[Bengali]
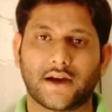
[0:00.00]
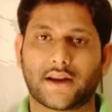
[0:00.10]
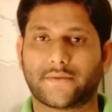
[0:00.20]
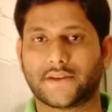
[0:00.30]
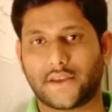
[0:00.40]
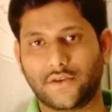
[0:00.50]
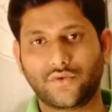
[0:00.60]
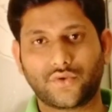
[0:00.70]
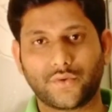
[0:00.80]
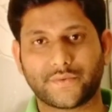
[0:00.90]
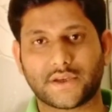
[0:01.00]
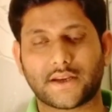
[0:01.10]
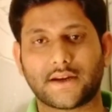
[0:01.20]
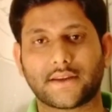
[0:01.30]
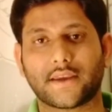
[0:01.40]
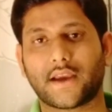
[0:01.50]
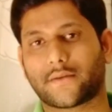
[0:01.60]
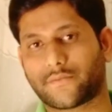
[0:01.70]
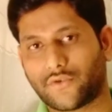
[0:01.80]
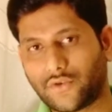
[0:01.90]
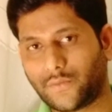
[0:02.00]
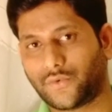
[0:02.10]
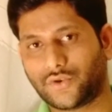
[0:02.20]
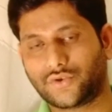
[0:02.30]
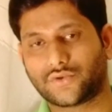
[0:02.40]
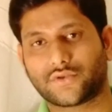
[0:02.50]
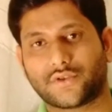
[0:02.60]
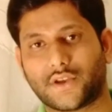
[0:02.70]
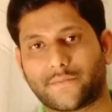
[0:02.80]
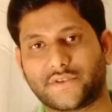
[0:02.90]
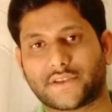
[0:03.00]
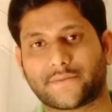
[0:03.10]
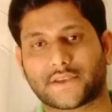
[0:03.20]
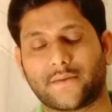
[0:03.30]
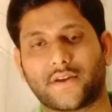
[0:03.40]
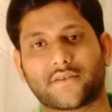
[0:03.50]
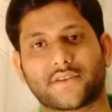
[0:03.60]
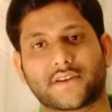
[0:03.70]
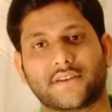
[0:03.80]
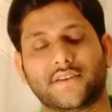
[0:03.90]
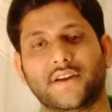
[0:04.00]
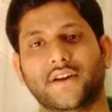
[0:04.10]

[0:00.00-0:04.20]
আর আমাদের ইউটিউব চ্যানেলটিকে এখনো পর্যন্ত যদি আপনি সাবস্ক্রাইব না করে থাকেন